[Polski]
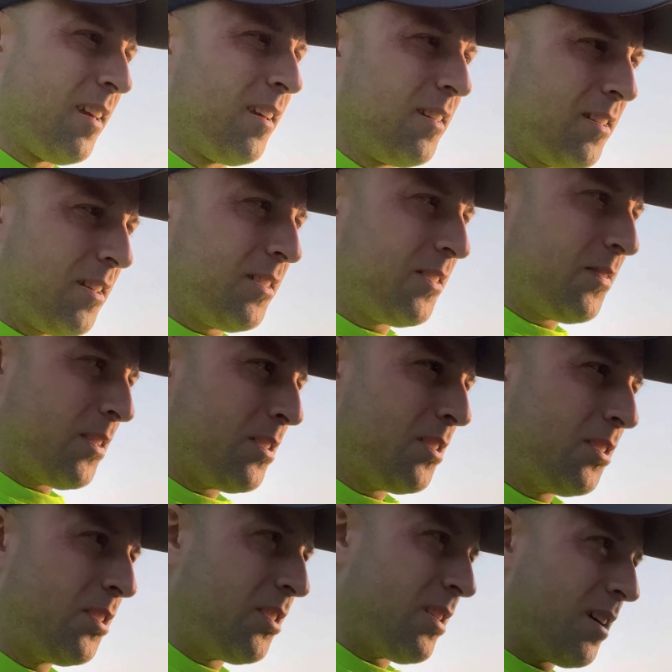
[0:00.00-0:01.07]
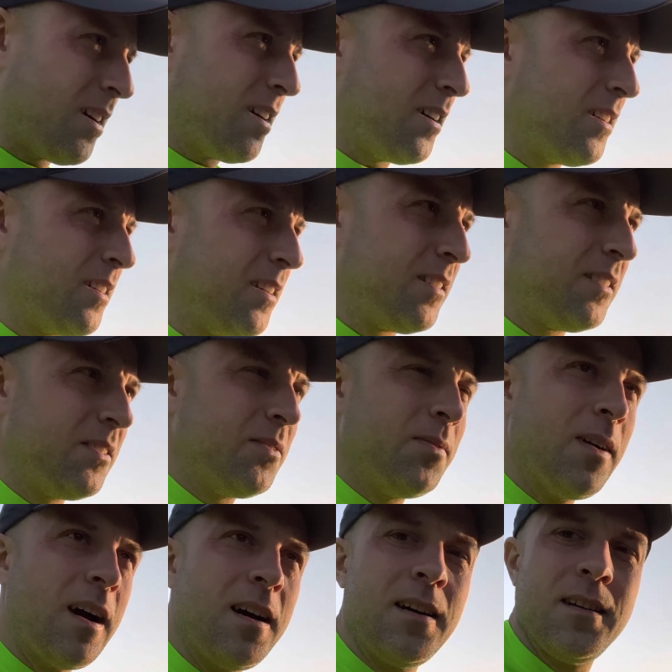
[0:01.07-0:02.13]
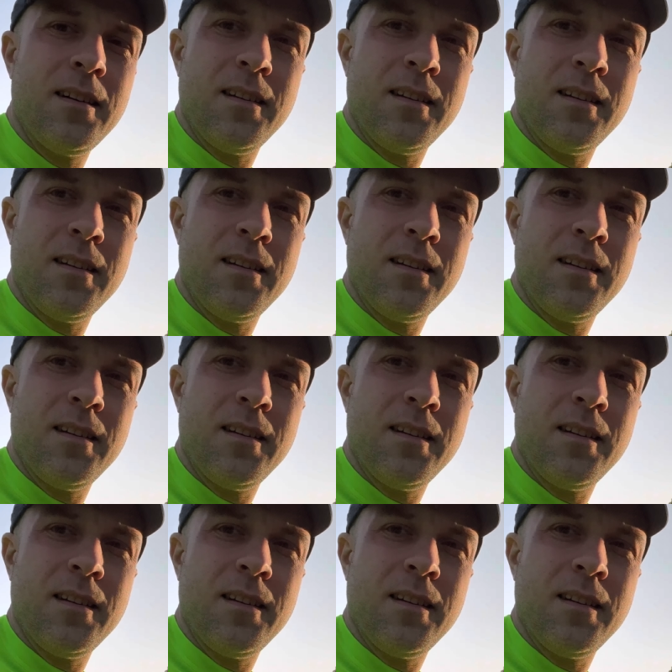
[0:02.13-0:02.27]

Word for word: jest 22